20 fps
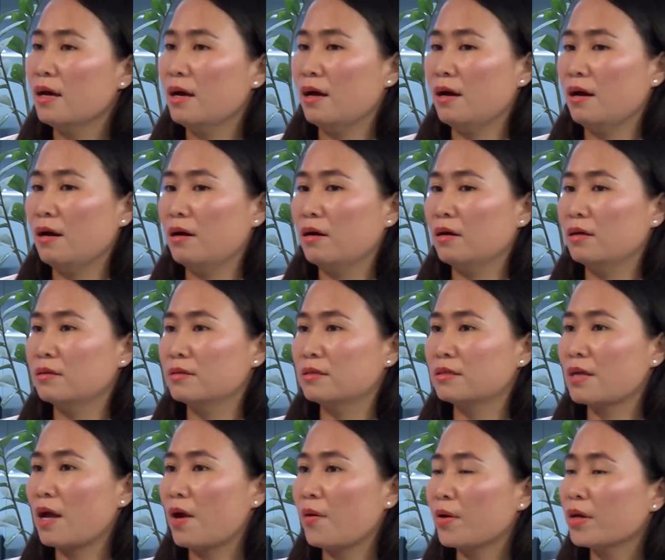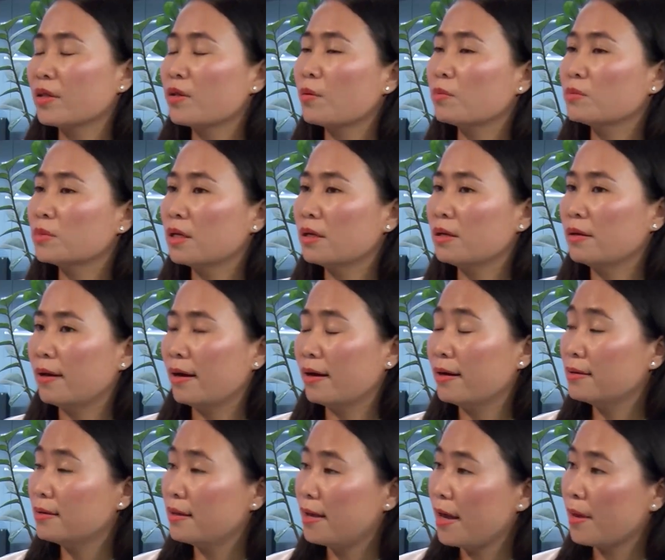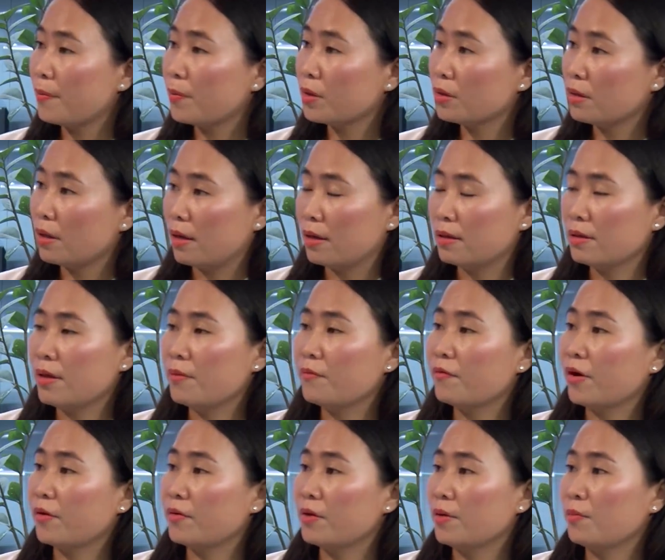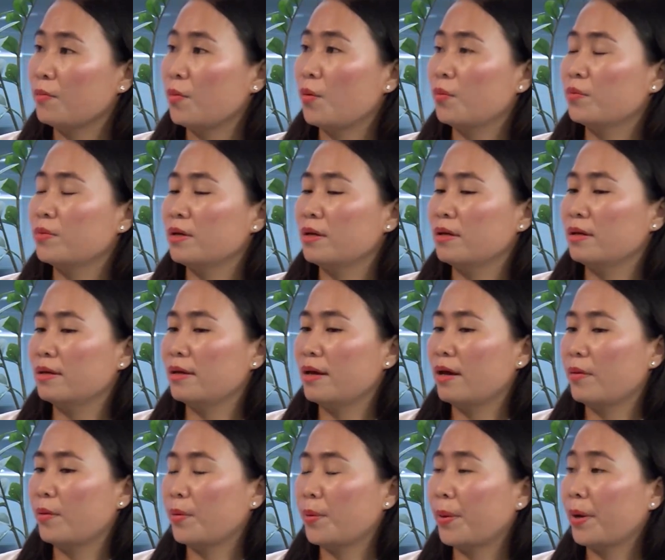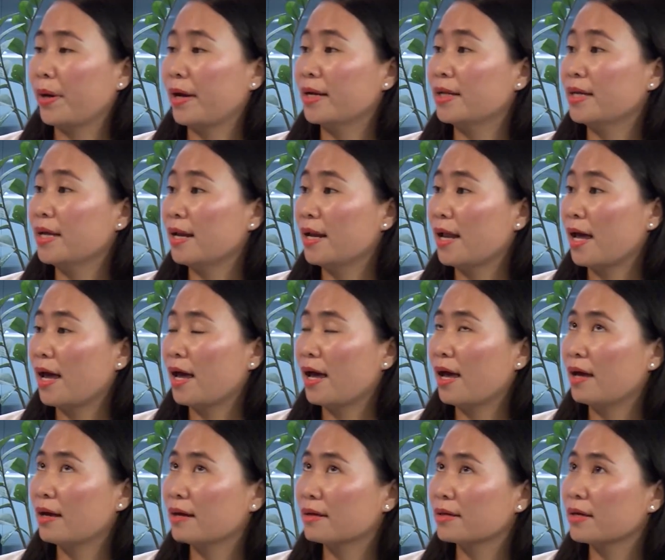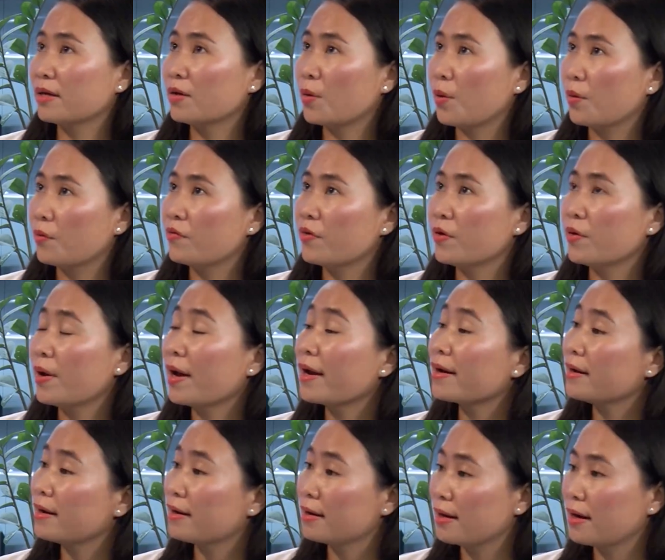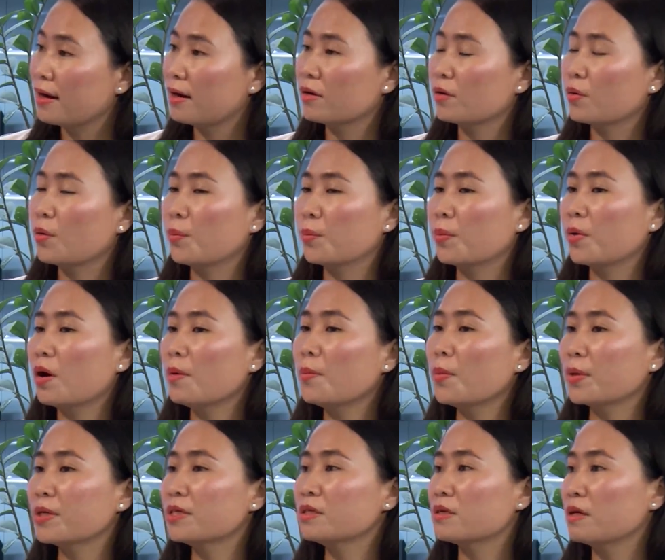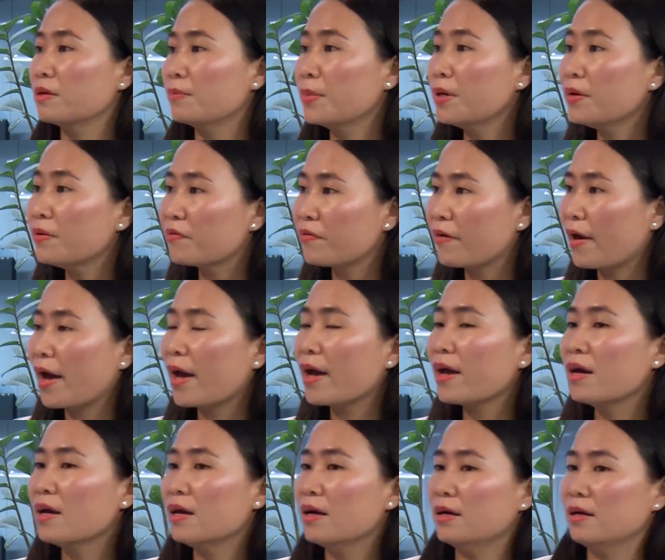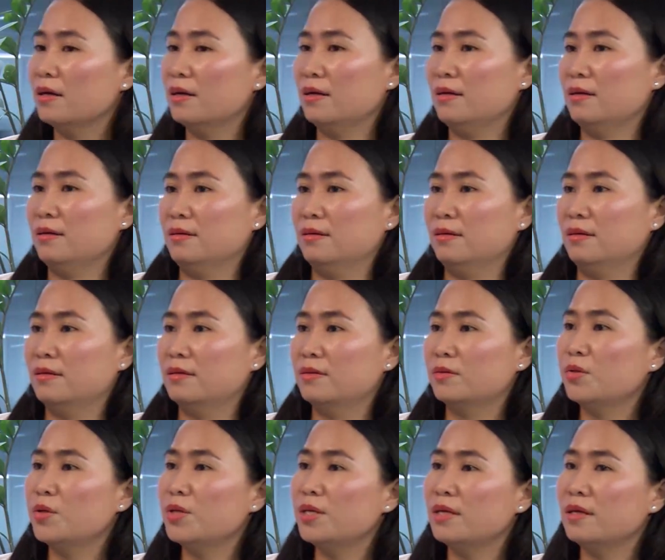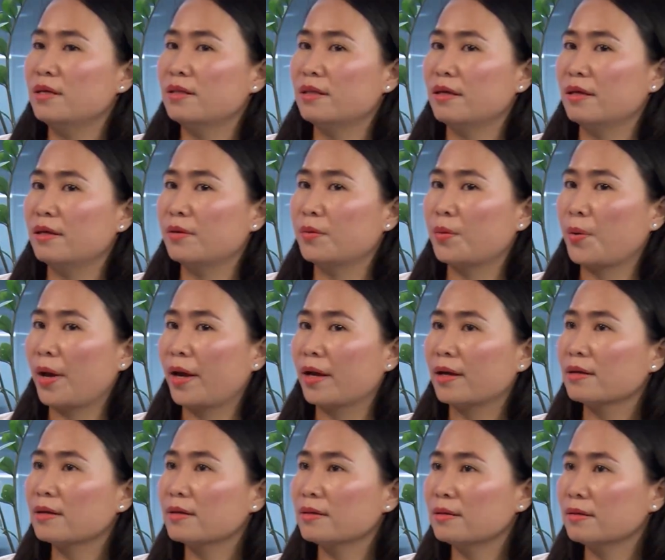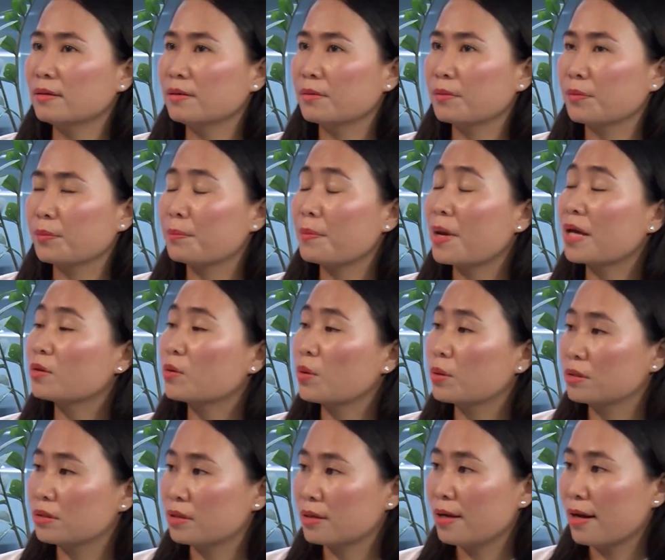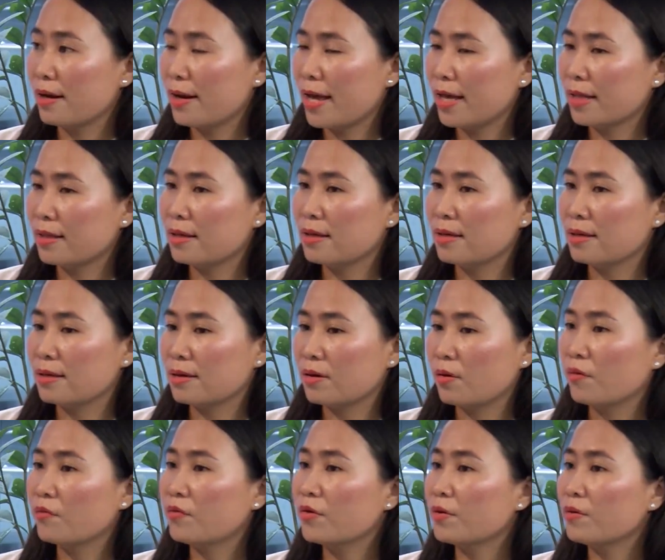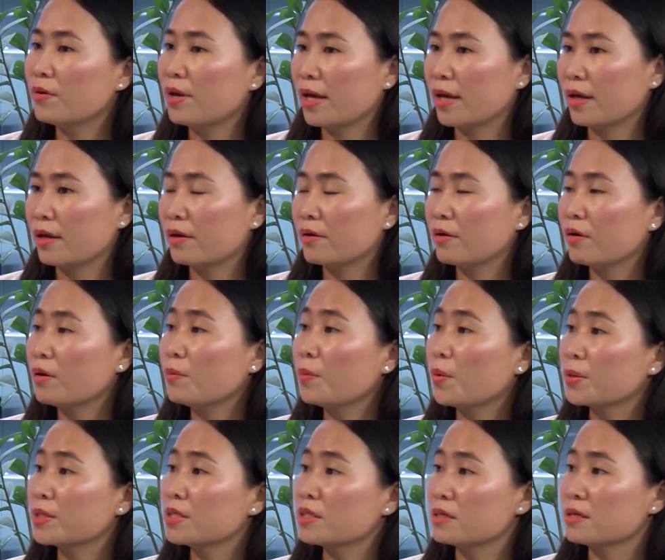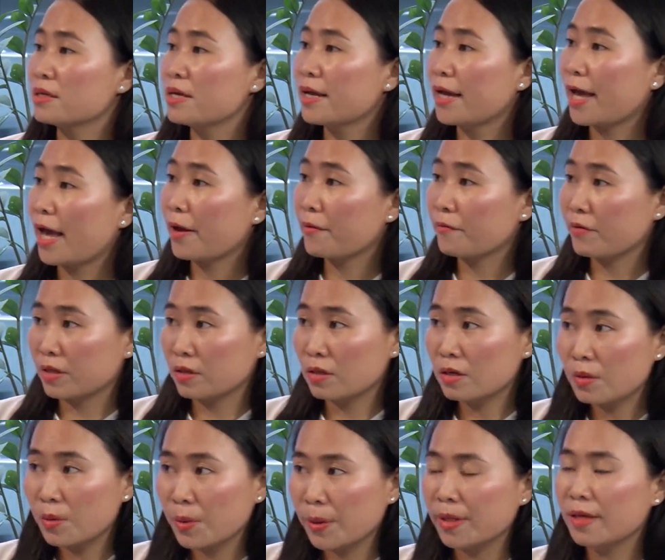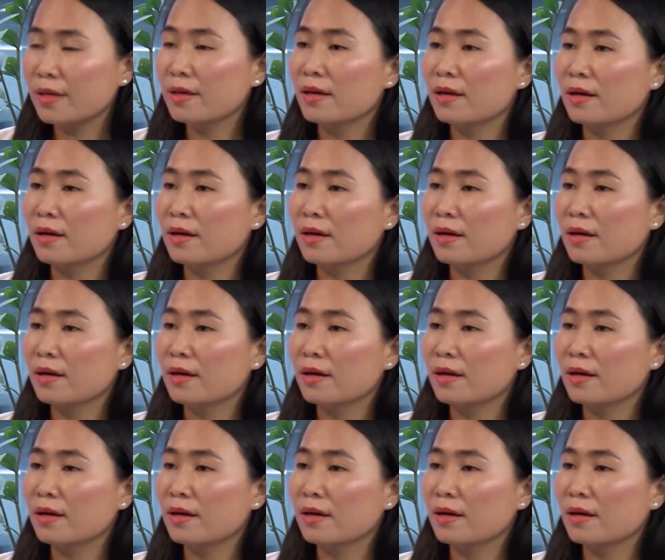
À, sau cái thông tin là ETF có thể thêm vào danh mục thì à, Hoàng Anh Gia Lai à, cái cổ phiếu HNG cũng có một cái sự bứt phá. À, tuy nhiên thì khoảng 3 ừ, tuần trở lại đây thì cổ phiếu này có một cái sự đi ngang và tích lũy